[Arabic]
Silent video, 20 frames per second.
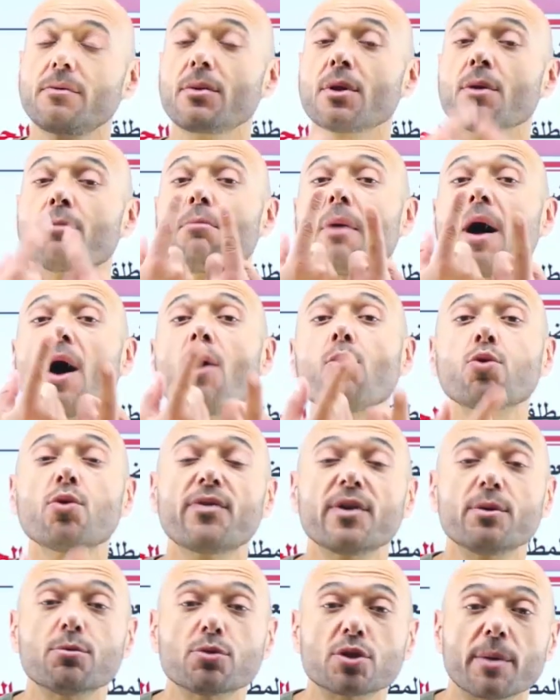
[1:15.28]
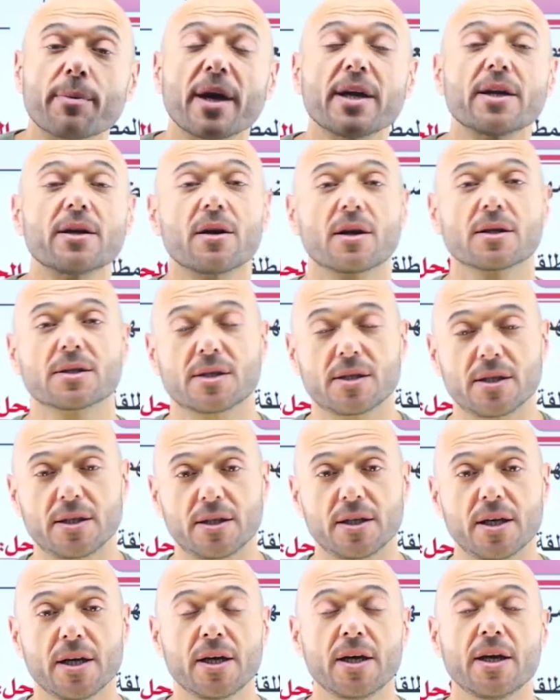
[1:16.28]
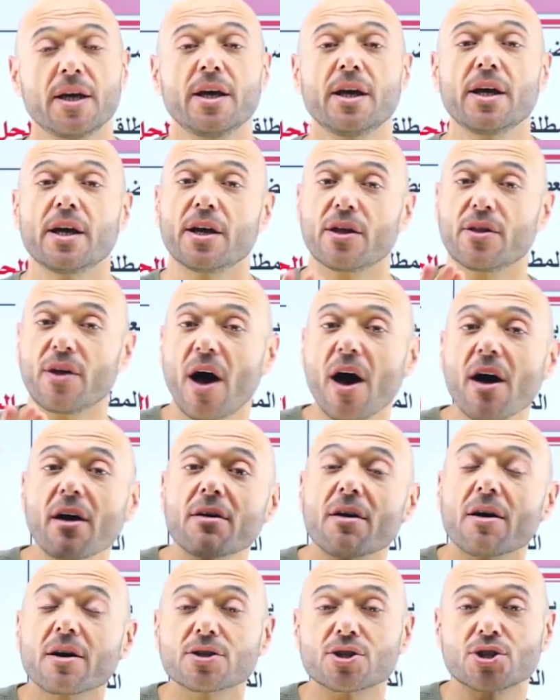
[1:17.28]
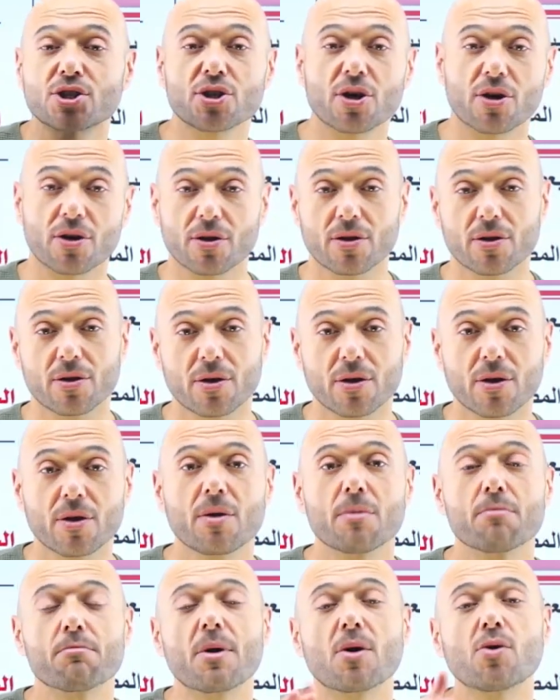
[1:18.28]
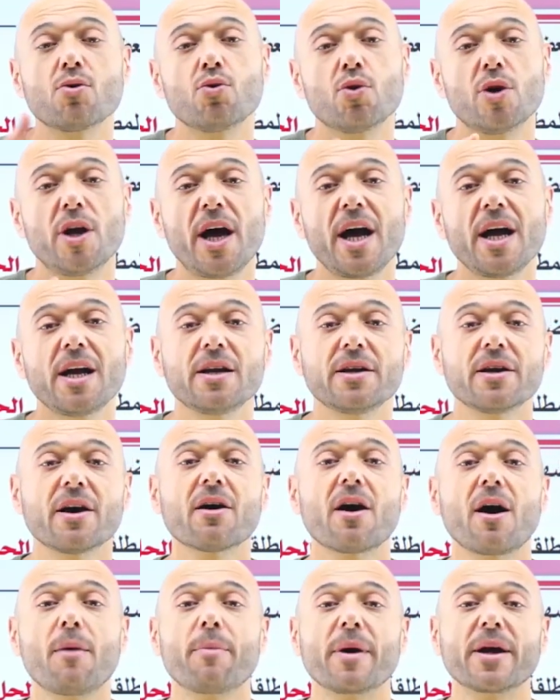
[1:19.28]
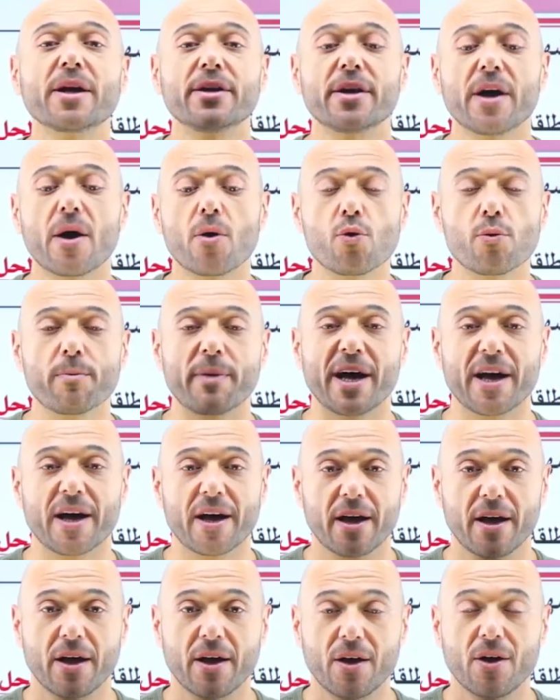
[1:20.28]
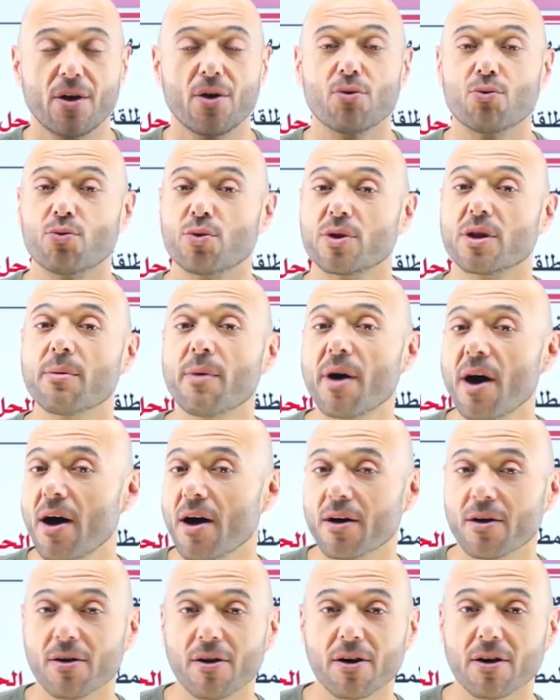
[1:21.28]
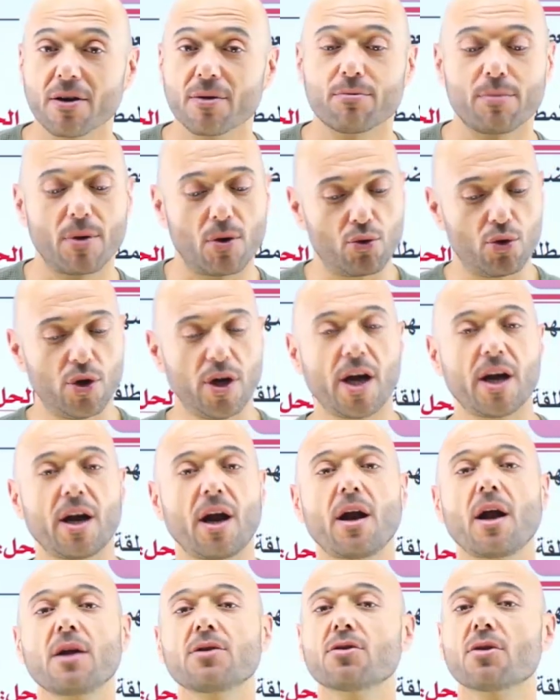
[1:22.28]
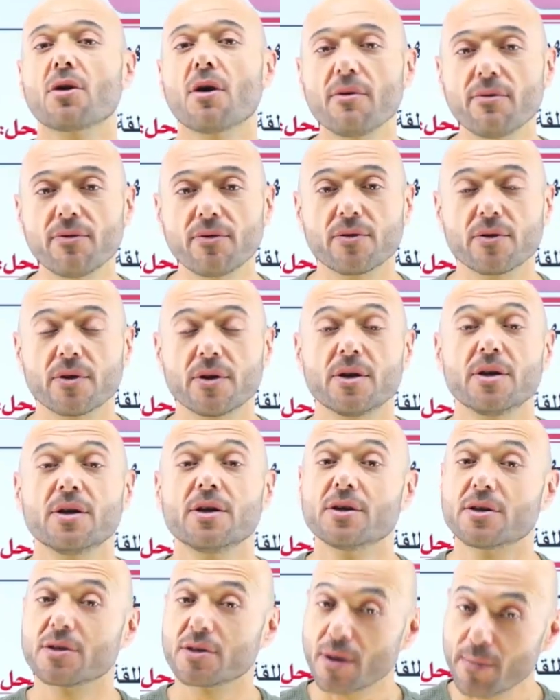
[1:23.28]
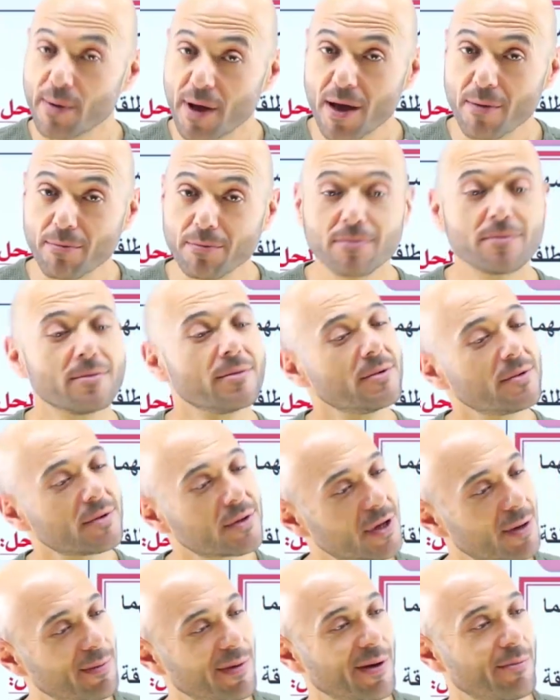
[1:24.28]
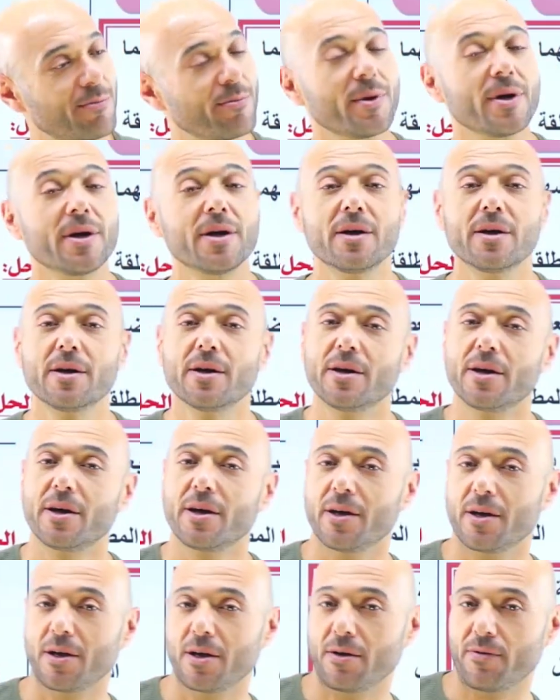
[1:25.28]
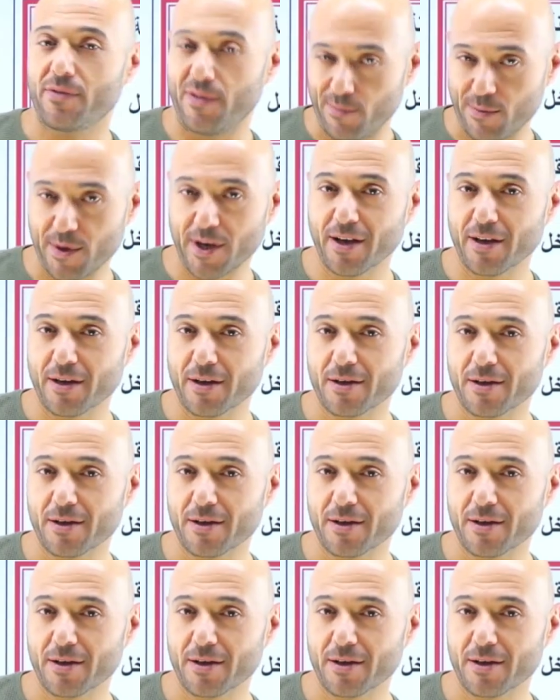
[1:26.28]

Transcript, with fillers: بعوضه في المتباين الاصليه اذا حقق الشرط بقول له الحل يقع بينهما وإذا ما حقق بقول الحل على الأطراف تمام تمام آه، فهمنا